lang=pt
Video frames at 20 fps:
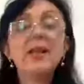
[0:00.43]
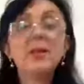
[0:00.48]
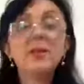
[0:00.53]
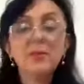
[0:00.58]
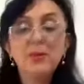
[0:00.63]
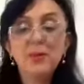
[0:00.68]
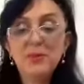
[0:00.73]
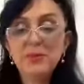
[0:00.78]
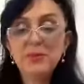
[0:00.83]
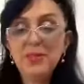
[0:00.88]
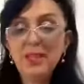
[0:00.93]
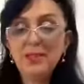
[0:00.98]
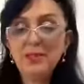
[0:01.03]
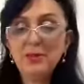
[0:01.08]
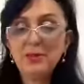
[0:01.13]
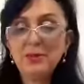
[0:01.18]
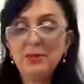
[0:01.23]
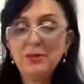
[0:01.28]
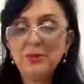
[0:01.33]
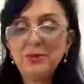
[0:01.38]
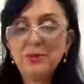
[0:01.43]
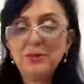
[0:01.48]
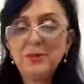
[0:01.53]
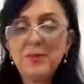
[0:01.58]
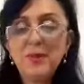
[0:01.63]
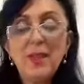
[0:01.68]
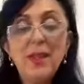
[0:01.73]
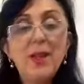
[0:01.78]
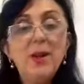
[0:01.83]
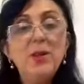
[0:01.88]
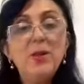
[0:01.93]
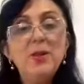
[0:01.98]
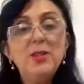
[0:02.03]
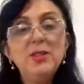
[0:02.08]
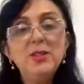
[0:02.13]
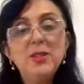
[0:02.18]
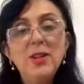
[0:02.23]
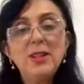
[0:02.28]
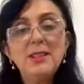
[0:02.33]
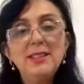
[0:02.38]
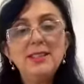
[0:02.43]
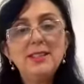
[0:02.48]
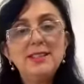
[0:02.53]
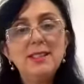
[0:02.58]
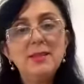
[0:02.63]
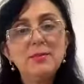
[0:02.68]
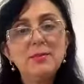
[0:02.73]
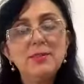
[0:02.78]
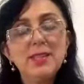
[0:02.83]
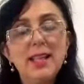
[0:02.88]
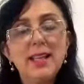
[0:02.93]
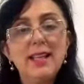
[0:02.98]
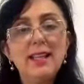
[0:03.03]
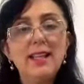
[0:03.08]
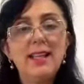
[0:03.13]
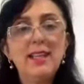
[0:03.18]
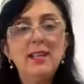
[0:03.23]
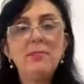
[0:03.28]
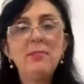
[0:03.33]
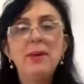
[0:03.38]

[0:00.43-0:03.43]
Bom dia a todos. Hoje nós estamos aqui